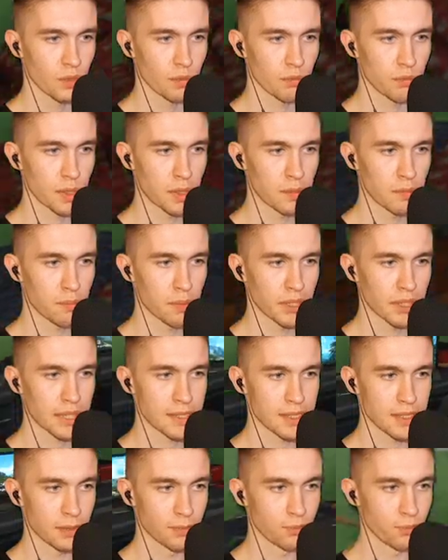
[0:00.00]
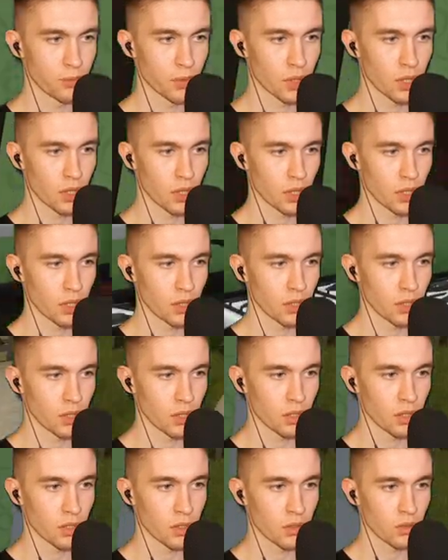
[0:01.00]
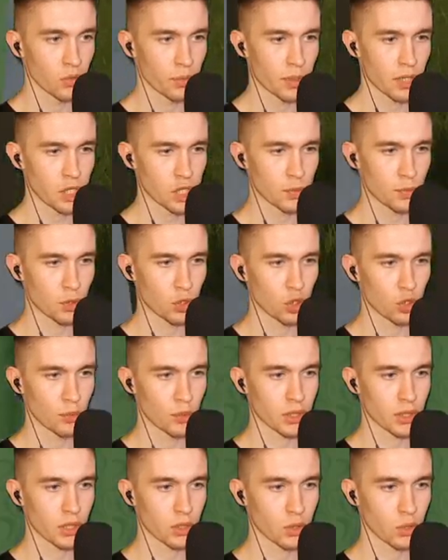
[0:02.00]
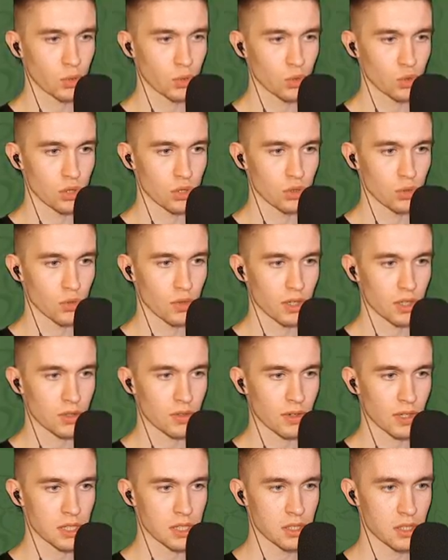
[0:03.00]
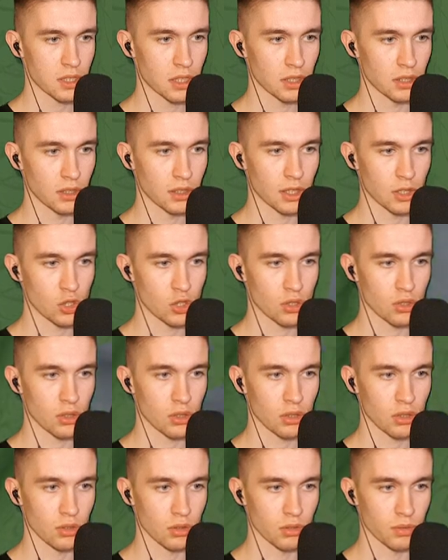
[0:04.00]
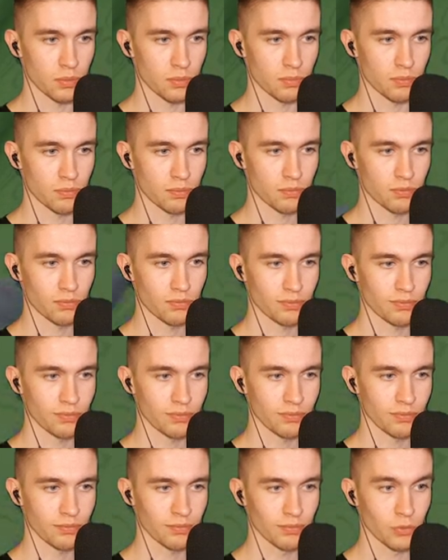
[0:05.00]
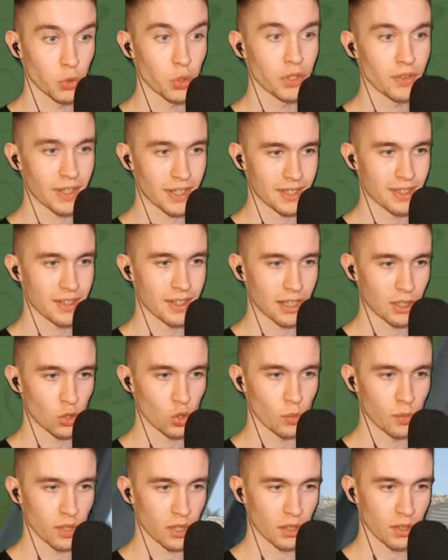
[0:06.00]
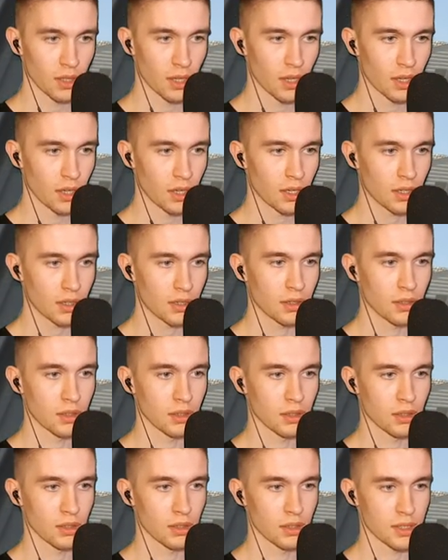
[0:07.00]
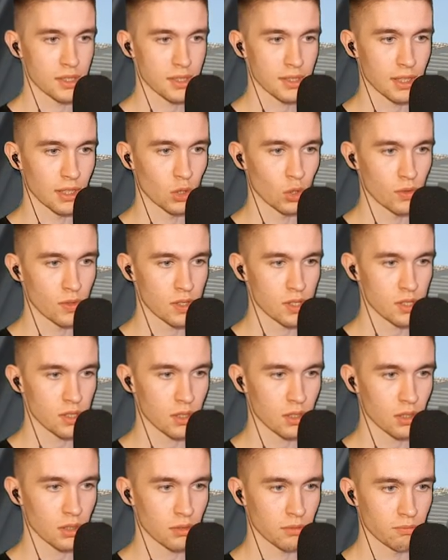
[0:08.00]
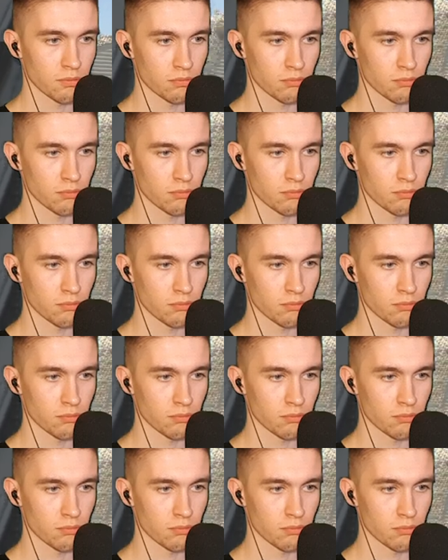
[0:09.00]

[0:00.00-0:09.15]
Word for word: Мы молодцы. В принципе, домик такой уже. Ну, квар- квартирка это наша... Ну, не квартирка, а домик. Э, становится